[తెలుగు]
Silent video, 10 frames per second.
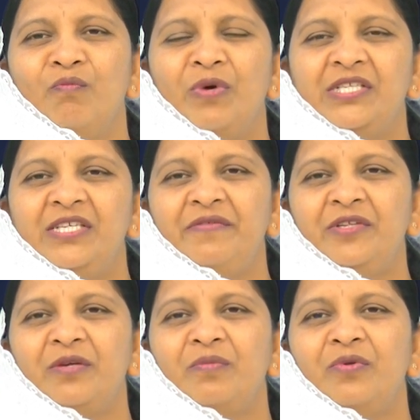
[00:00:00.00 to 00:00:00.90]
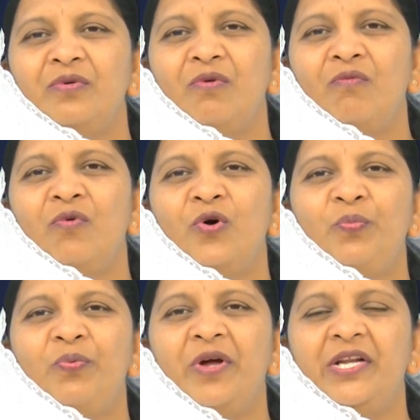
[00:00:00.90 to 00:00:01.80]
మన జీవితంలో
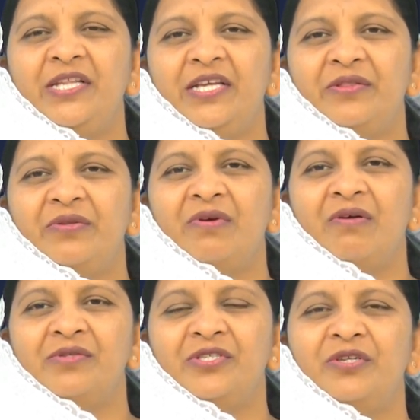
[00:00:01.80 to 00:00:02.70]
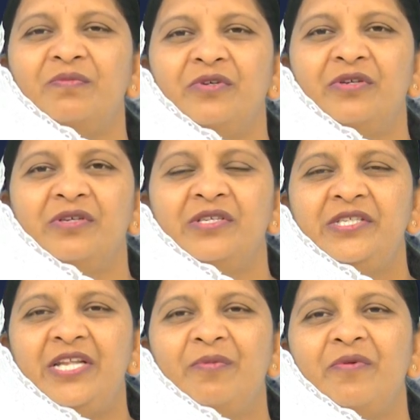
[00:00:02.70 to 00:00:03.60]
ఓర్పు అనేది ఎంతో అవసరం
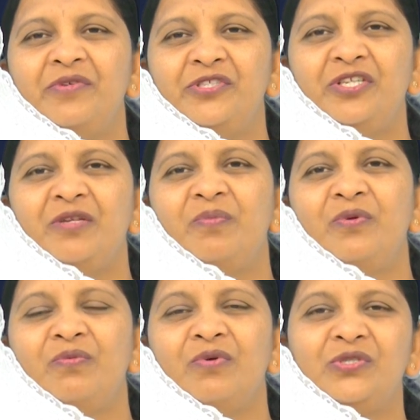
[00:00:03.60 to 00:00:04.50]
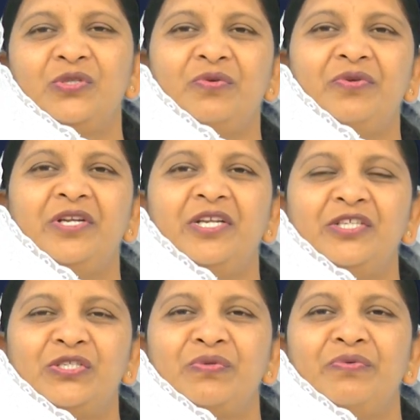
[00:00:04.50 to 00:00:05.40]
శ్రమ వచ్చినప్పుడు ఓర్చుకున్నట్టు
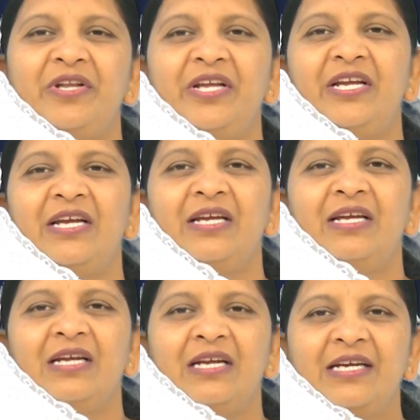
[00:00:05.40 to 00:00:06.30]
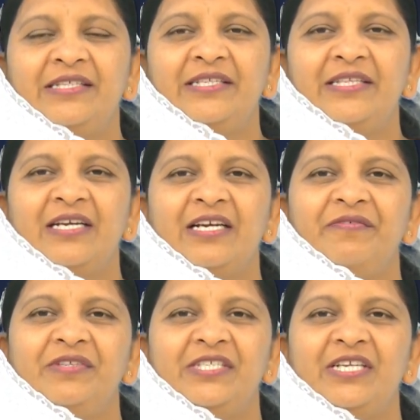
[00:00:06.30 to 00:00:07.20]
నేర్చుకుంటే ఖచ్చితంగా
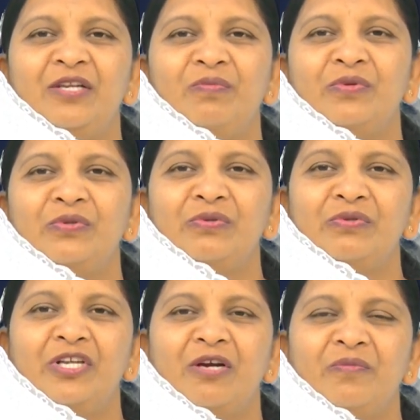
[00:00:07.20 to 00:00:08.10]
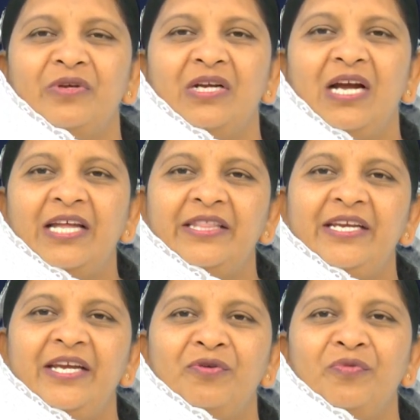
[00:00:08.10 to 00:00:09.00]
విజయాన్ని పొందుకుంటాం
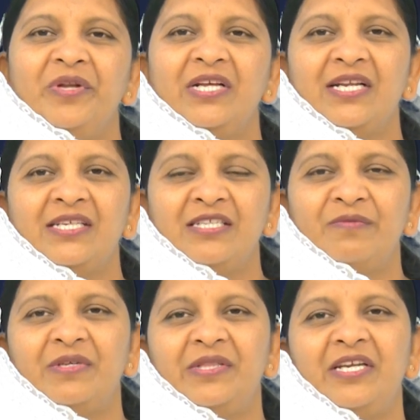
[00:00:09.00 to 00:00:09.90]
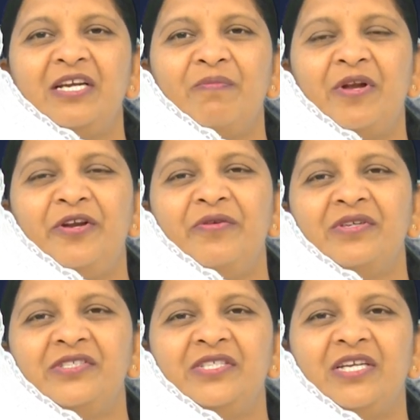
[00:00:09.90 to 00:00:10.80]
అందుకే రోమిలికి రాసిన పత్రిక పన్నెండో
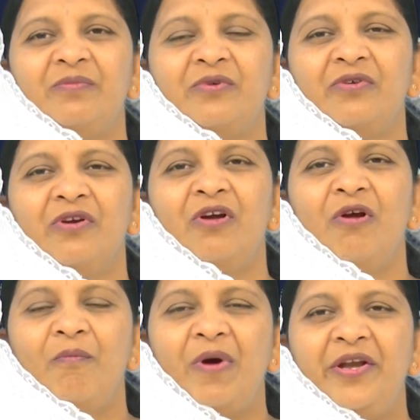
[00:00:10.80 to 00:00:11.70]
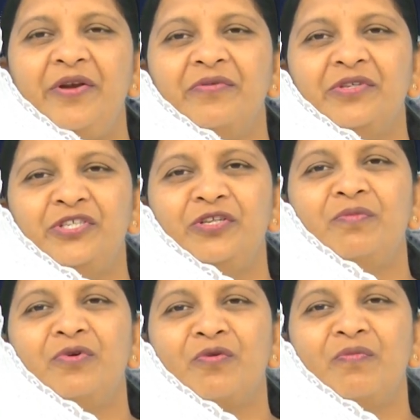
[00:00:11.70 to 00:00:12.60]
అధ్యాయము పన్నెండో
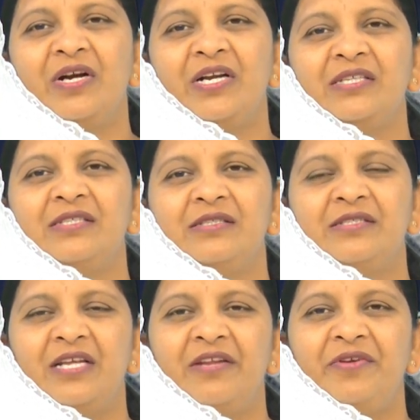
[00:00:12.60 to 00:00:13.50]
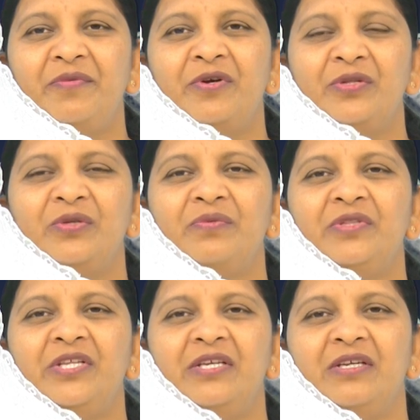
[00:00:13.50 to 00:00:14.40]
వచ్చినంలో ఒక మాట సెలవీయబడుతూ
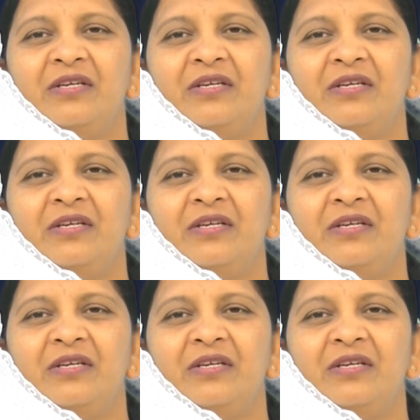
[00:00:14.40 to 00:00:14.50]
ఉంది